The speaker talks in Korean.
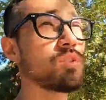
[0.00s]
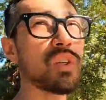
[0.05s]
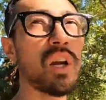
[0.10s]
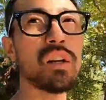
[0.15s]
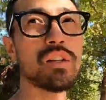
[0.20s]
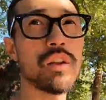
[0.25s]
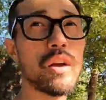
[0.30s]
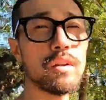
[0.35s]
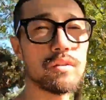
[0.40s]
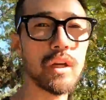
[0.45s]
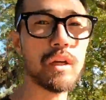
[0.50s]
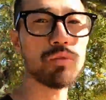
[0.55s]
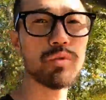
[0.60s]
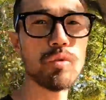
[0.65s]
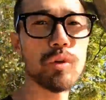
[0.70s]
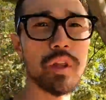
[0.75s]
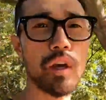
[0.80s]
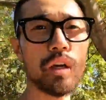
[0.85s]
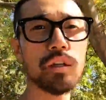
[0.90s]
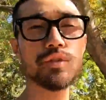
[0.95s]
잘
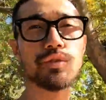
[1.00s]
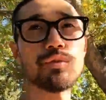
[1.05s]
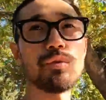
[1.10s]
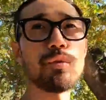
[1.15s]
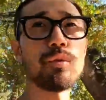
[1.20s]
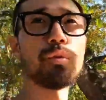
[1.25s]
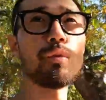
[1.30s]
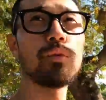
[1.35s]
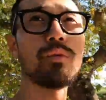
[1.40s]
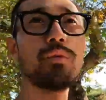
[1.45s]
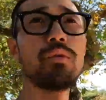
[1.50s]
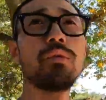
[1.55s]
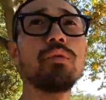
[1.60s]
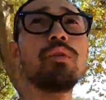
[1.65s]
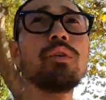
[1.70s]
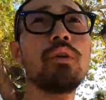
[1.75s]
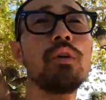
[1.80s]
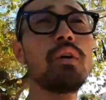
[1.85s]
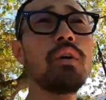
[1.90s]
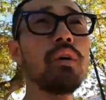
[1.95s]
작동이 돼가지고
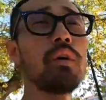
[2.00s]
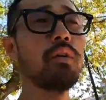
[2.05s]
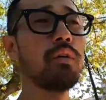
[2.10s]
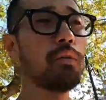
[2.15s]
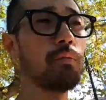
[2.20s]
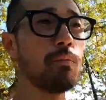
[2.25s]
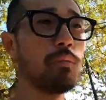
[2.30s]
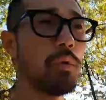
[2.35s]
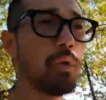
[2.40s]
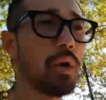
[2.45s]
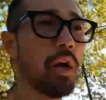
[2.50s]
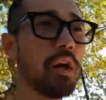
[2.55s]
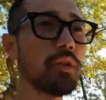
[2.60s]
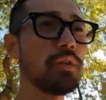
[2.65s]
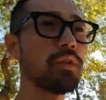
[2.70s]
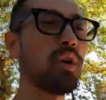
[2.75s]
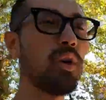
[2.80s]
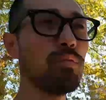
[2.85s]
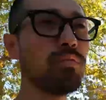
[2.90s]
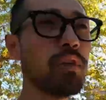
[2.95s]
뭐
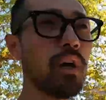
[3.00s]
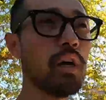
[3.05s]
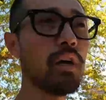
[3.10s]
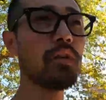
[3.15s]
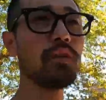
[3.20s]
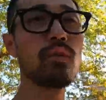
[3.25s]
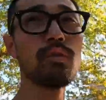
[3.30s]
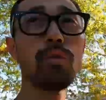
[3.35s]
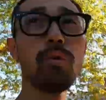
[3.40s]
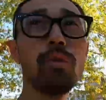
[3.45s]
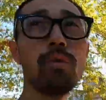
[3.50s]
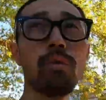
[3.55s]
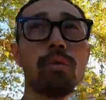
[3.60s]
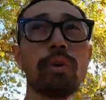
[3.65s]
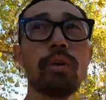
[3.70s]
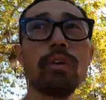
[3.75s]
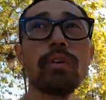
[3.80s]
카드 거부당한 일도 없고